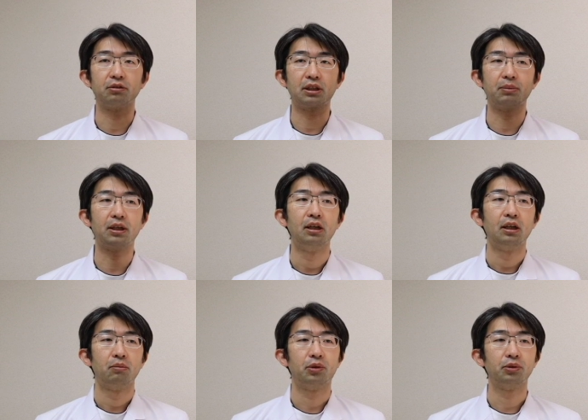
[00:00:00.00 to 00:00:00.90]
そのため
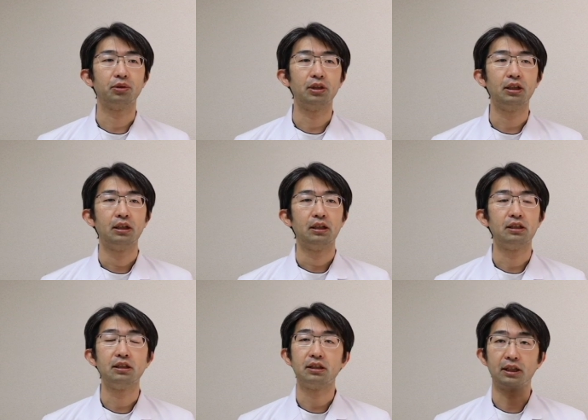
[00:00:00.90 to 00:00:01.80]
本当に
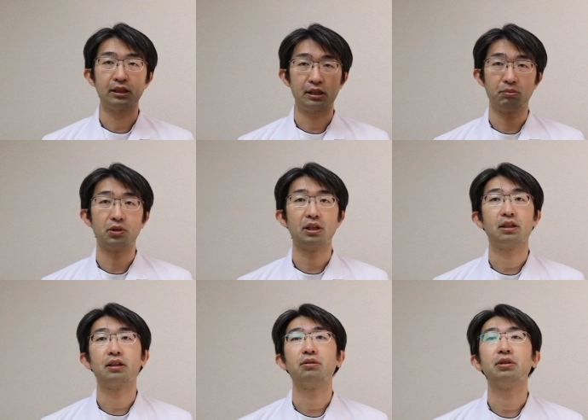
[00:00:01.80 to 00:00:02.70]
いちにち何件も眼
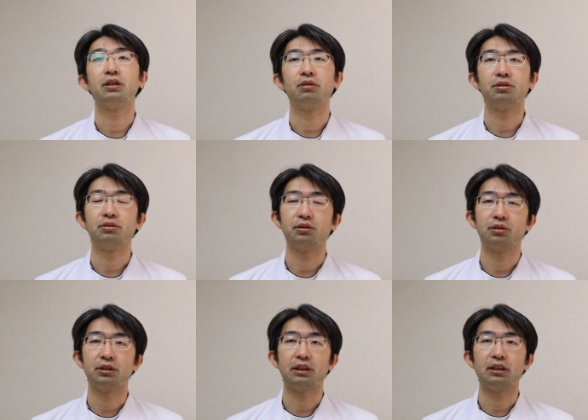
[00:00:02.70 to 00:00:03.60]
下底骨折の手
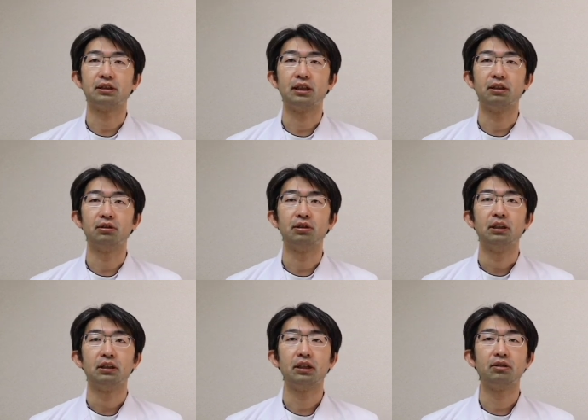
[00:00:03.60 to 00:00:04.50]
術をしたりしてい
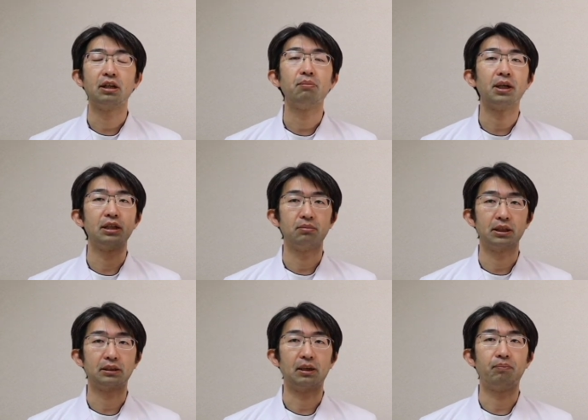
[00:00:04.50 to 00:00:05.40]
るっていう現場にい
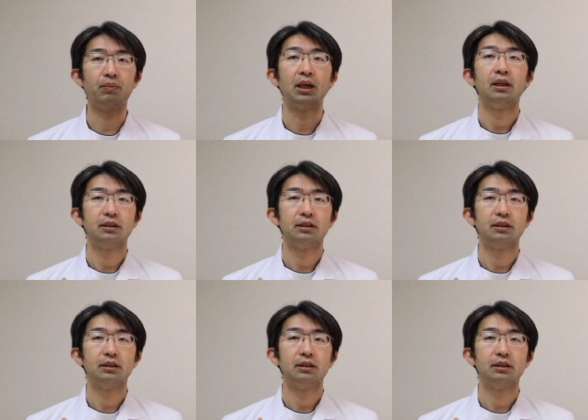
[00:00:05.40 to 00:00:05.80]
ました。まあ、